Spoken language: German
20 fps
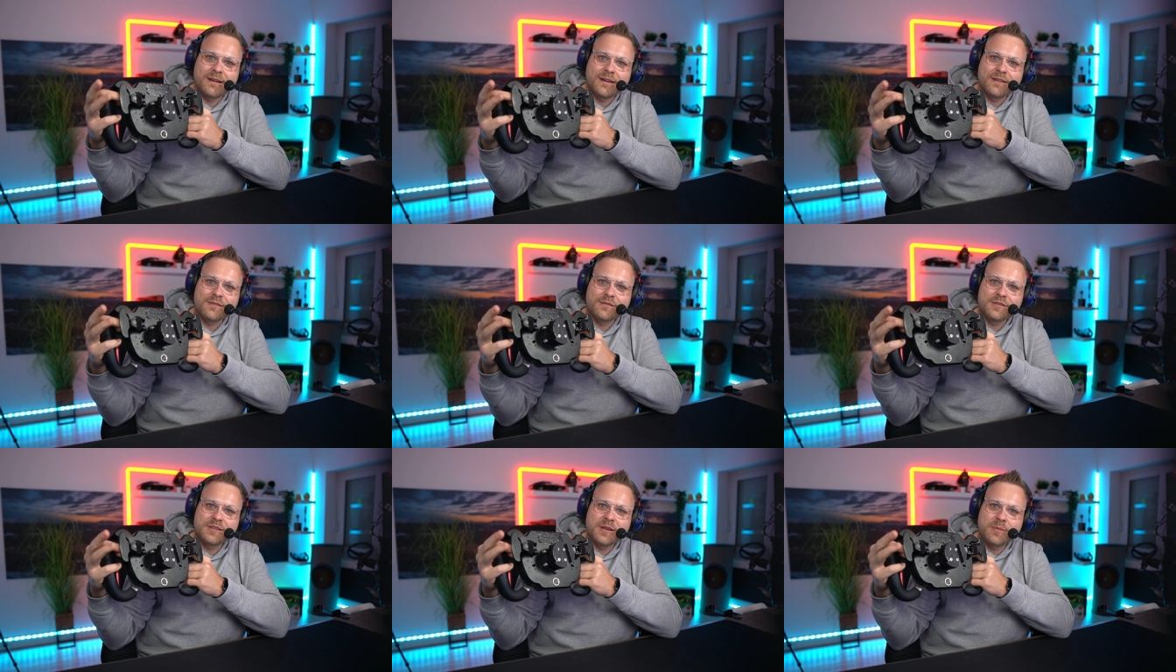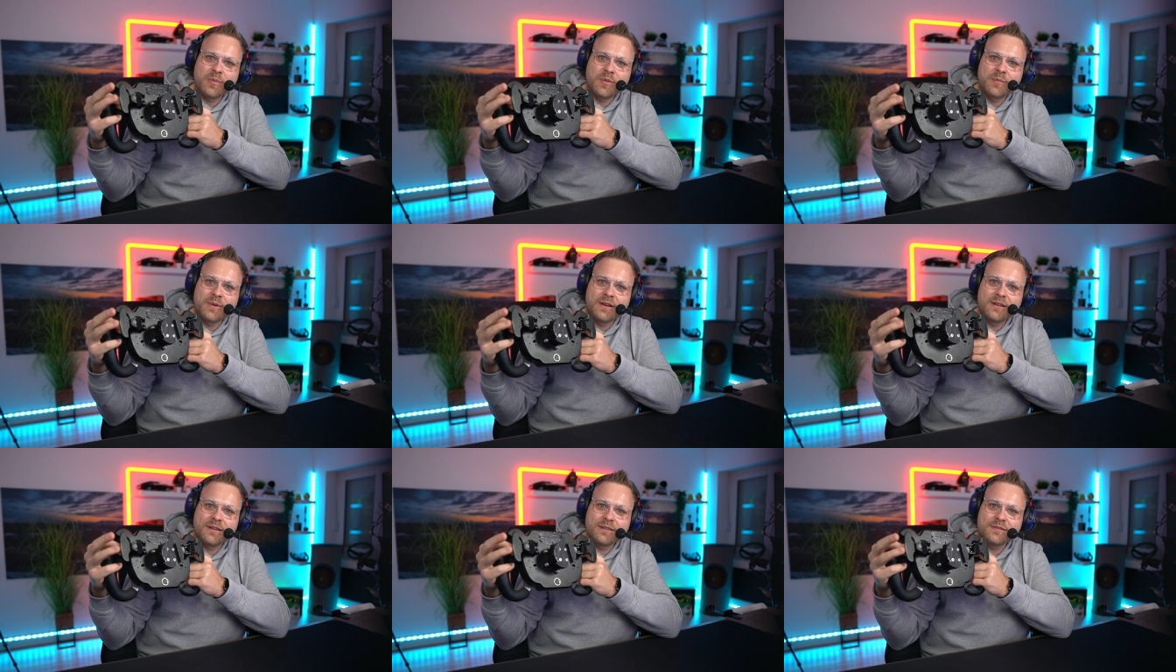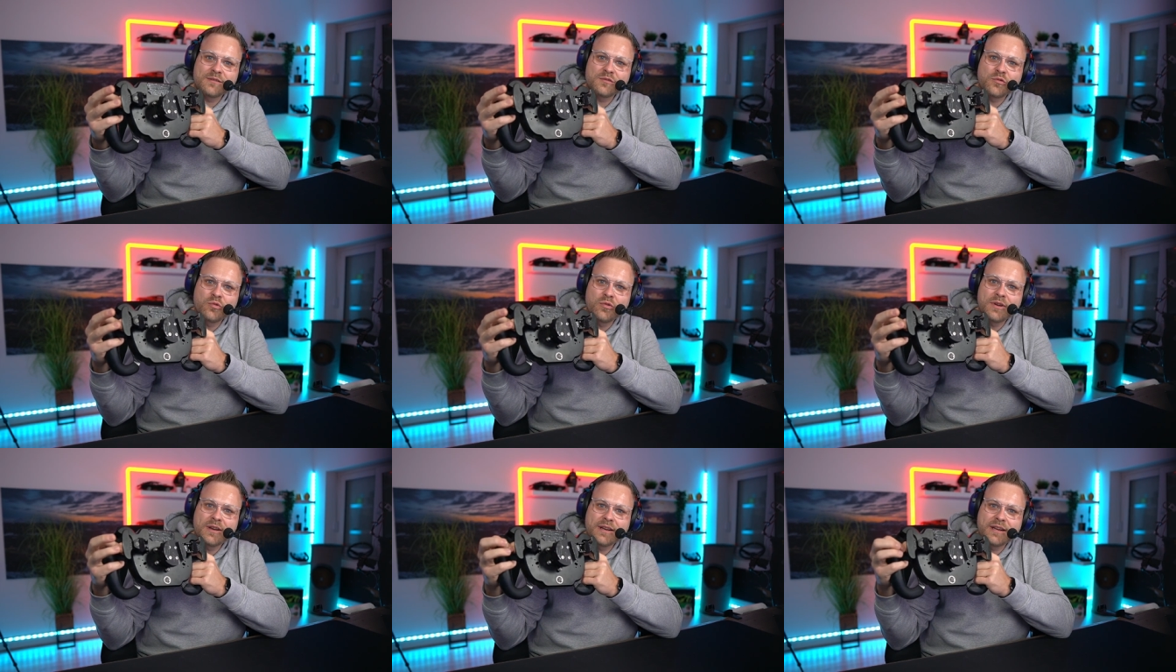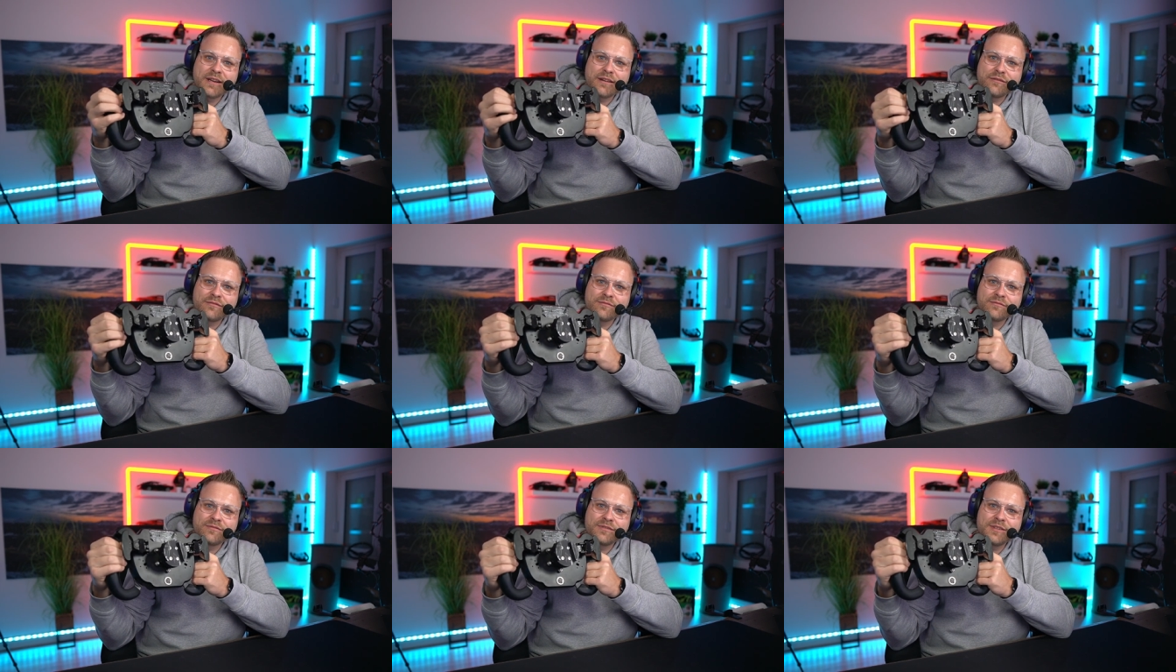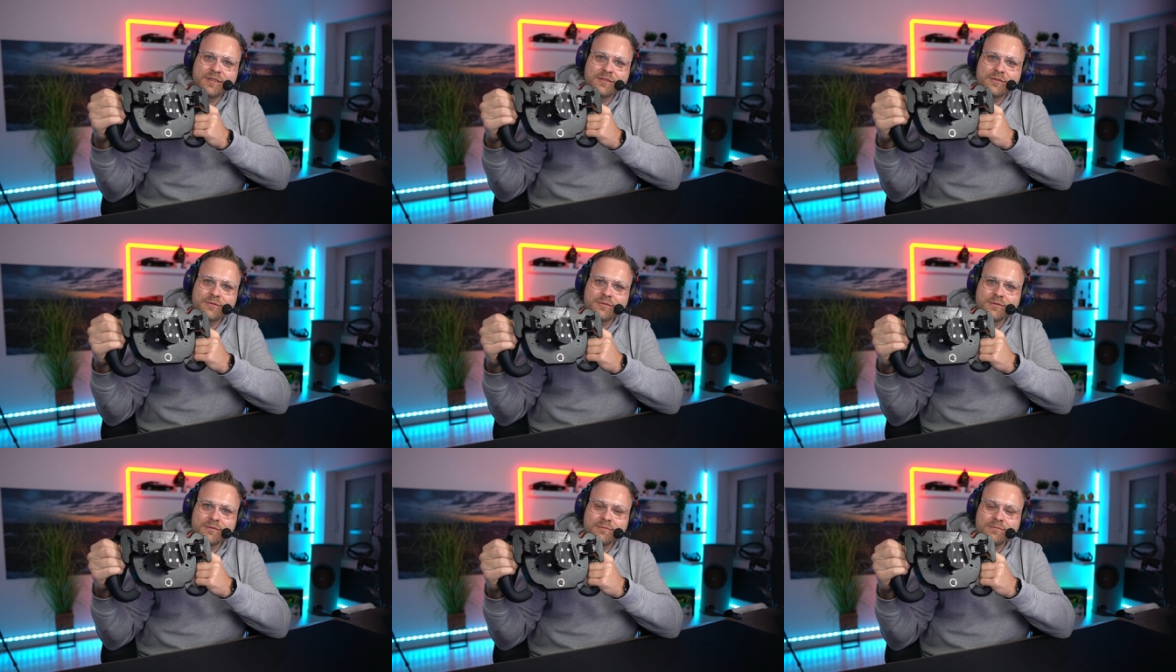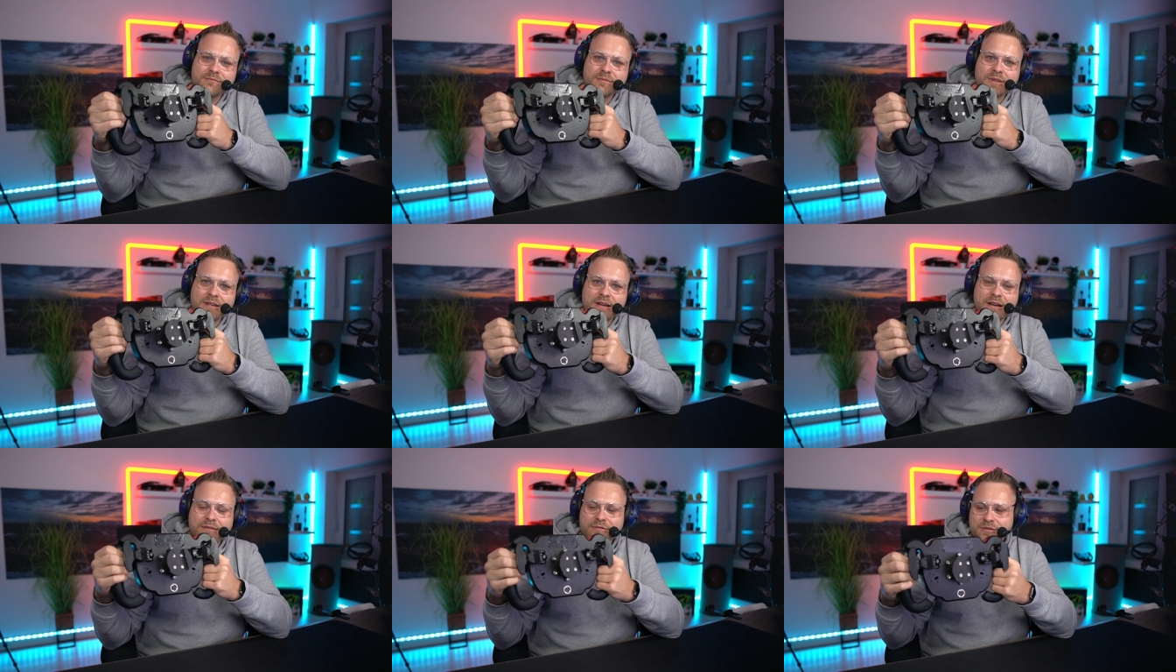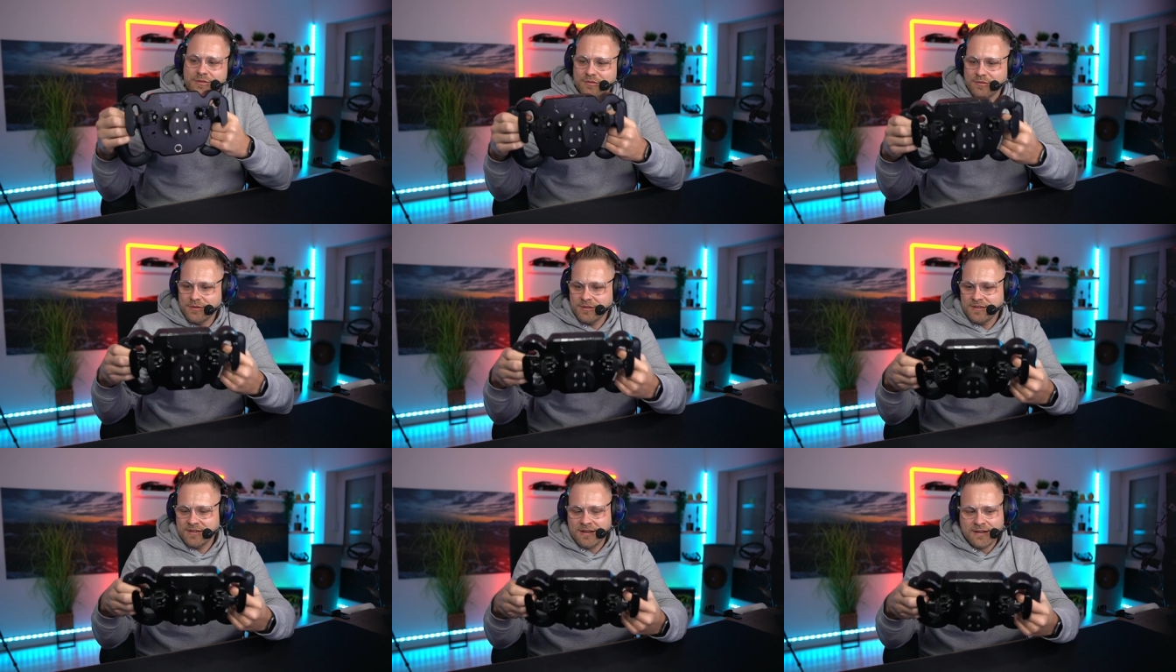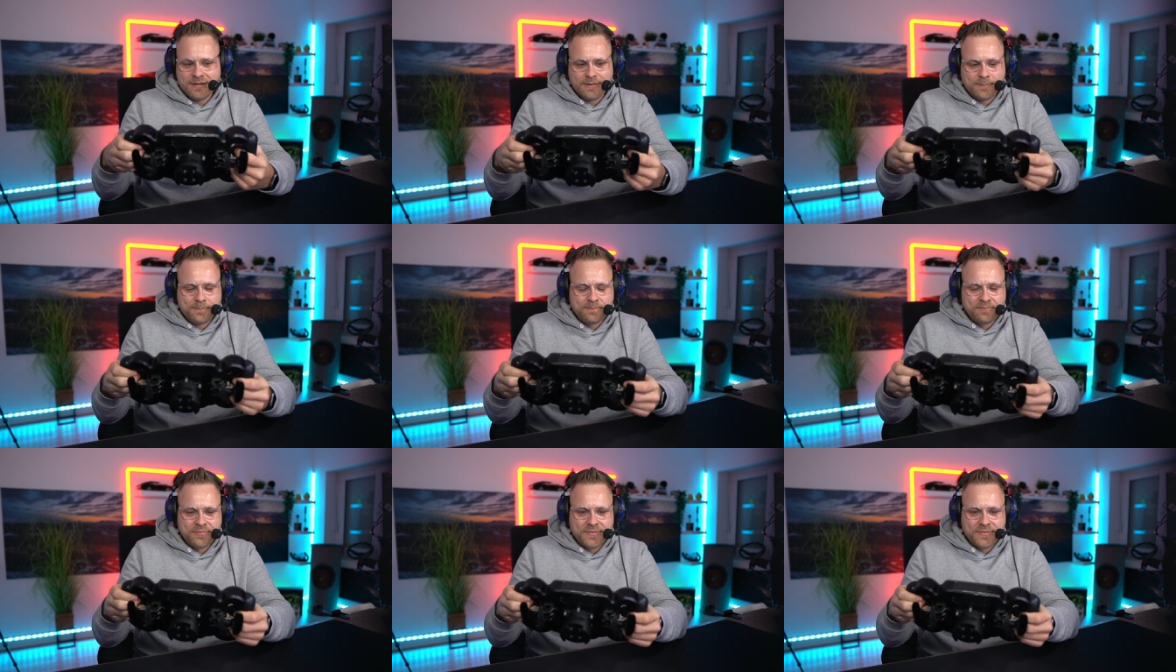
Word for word: Also ich habe immer so gegriffen, wie so ein, ja, wie soll ich sagen,